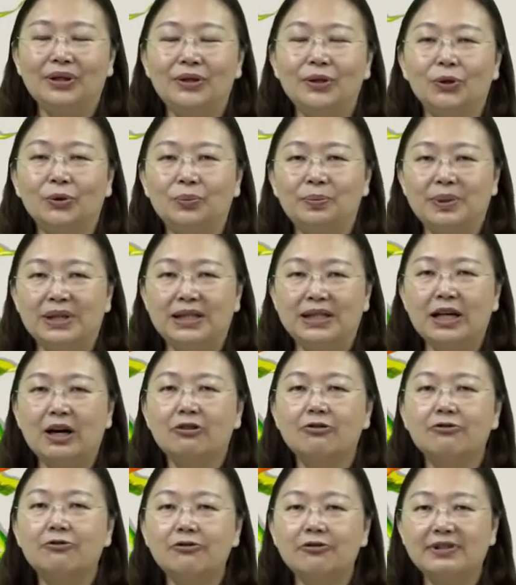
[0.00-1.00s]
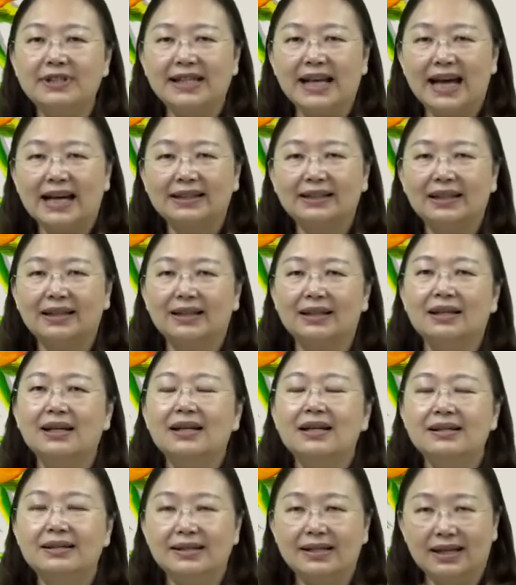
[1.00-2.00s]
有比较复杂的
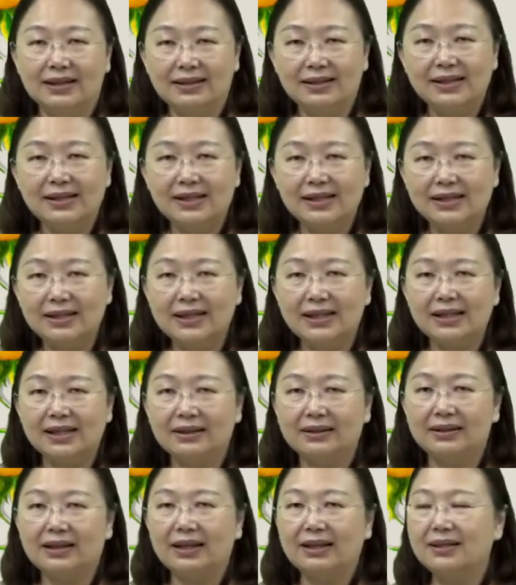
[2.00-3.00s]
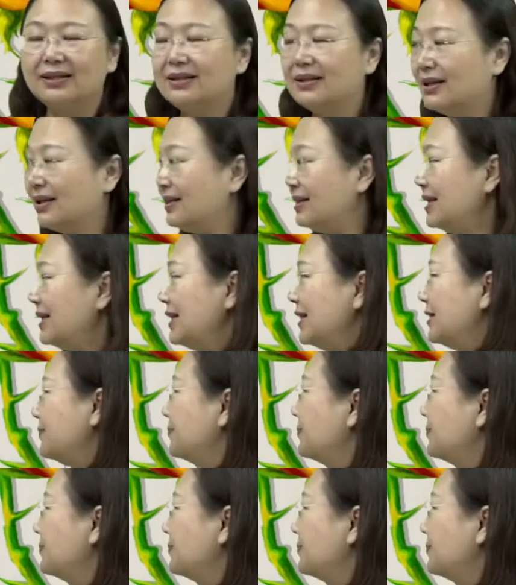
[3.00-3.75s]
层次性的设计。